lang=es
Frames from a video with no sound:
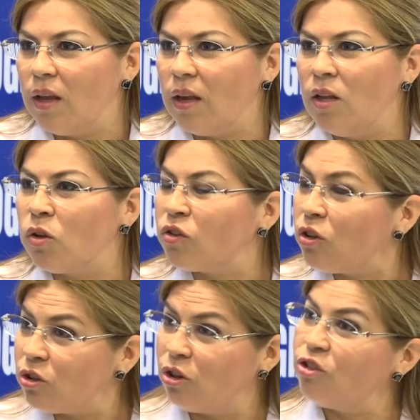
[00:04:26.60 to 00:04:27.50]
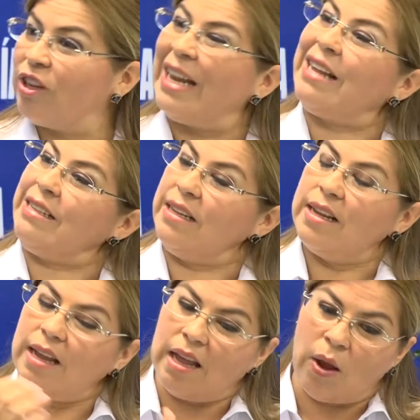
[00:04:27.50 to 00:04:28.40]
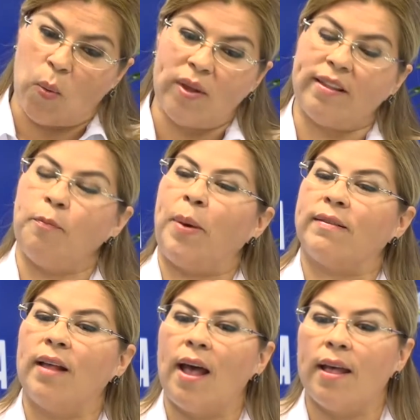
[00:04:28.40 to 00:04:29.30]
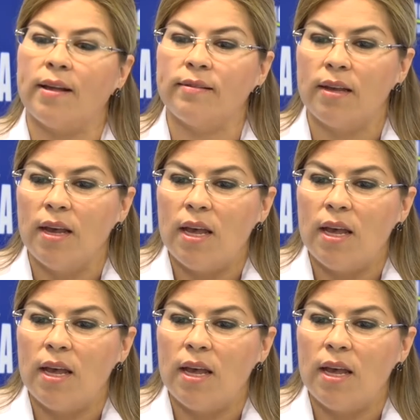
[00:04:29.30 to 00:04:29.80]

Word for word: Y nosotros en las encuestas pasadas